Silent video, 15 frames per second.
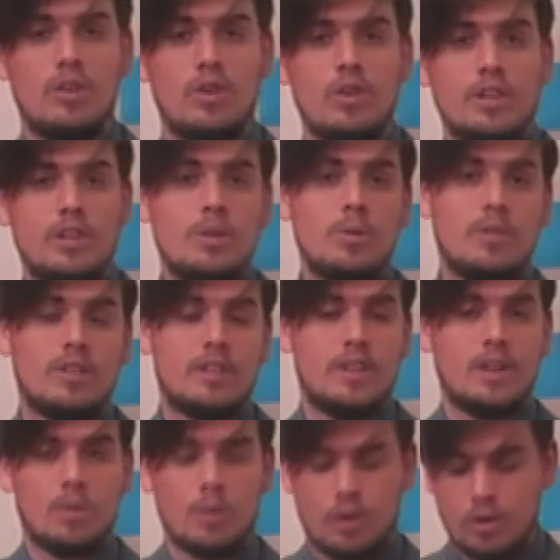los colectivos, así
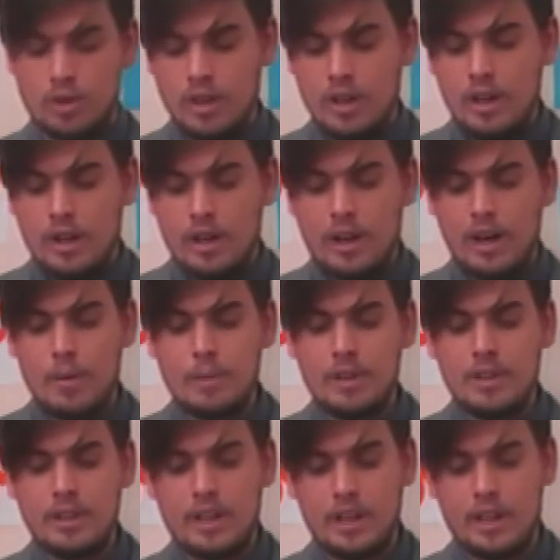que bueno,
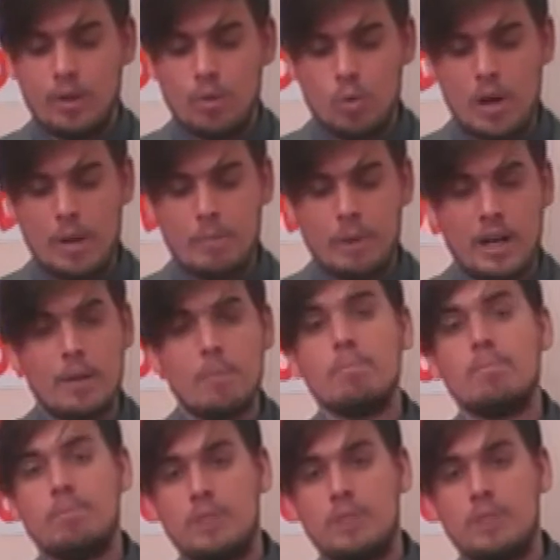realmente una pena,